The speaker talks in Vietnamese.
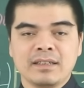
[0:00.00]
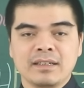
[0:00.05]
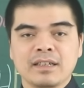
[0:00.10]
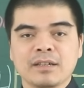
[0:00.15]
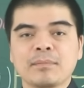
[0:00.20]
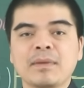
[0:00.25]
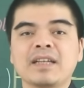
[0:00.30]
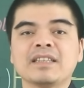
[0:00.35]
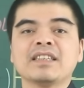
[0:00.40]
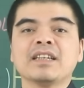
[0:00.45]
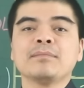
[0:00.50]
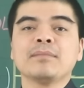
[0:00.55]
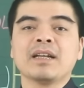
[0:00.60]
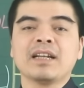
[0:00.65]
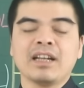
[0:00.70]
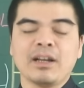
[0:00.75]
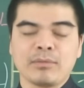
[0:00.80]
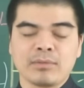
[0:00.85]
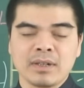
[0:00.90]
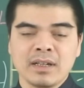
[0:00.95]
được bể trên
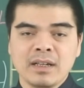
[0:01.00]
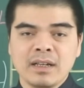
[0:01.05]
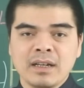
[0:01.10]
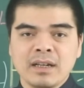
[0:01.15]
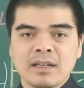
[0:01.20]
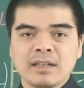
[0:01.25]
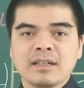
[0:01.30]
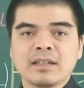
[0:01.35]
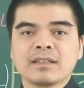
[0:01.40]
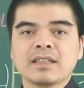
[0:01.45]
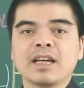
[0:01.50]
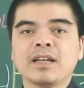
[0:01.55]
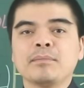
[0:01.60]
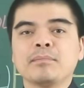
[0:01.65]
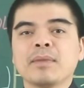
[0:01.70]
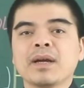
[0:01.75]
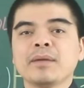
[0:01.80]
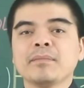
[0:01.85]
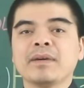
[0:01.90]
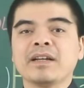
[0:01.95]
ban lộc, được thần
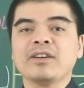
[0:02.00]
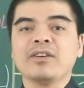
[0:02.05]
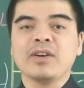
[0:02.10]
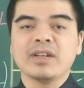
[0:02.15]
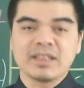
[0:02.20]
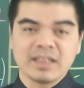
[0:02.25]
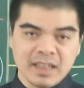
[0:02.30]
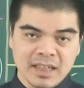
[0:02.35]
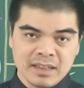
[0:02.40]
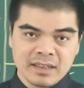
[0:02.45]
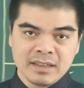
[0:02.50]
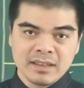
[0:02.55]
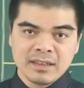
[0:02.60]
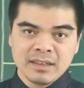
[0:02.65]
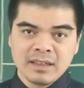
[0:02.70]
may mắn gọi tên,